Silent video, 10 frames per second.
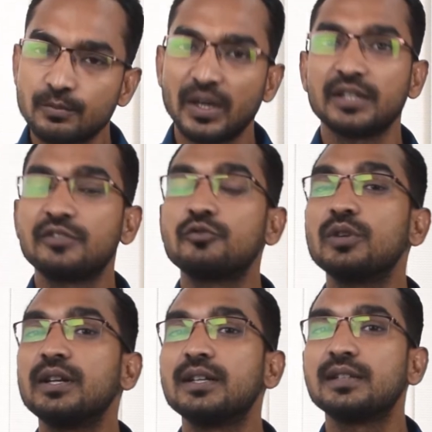বাট
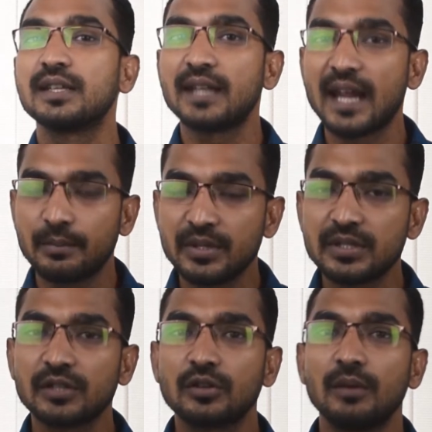স্টুডেন্টের তাদের
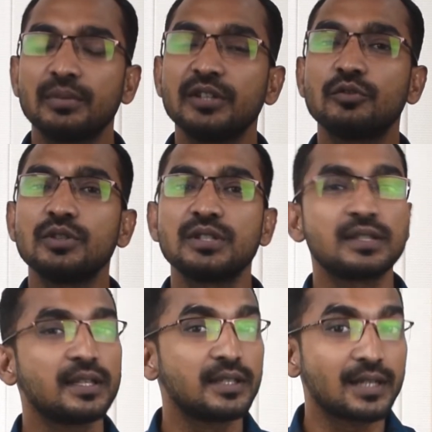অ্যাডমিশন কমপ্লিট হয়েছে
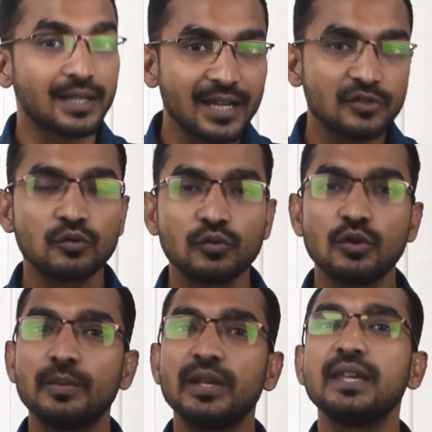তাদের ক্লাস শুরু
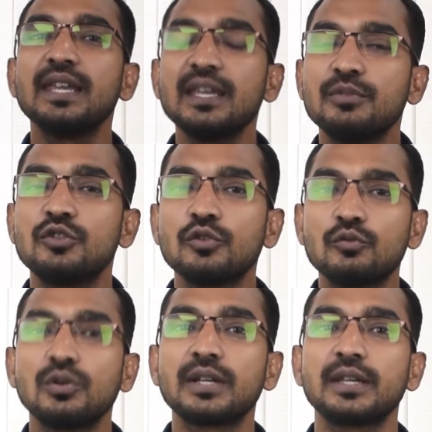হবে এই
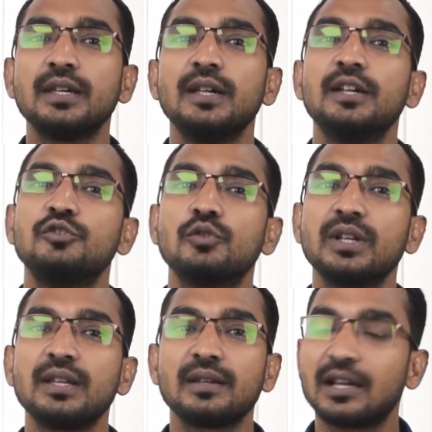বিষয়গুলোকে
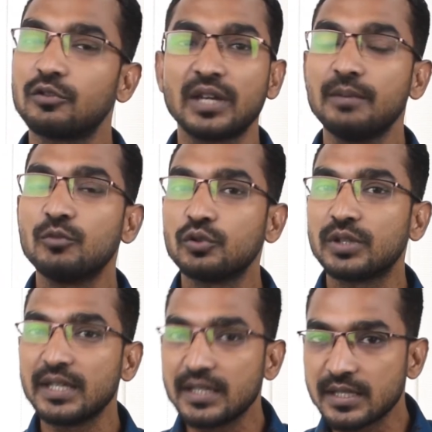জন্যে কারণ এই মুহূর্তে
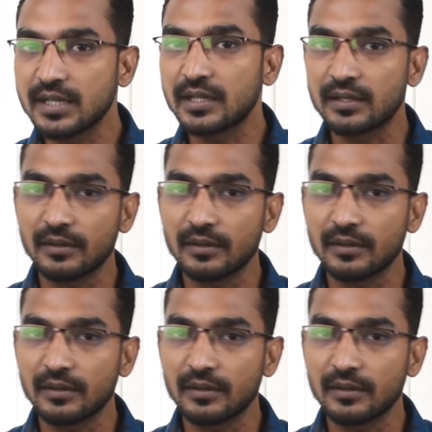ইন্ডিয়ার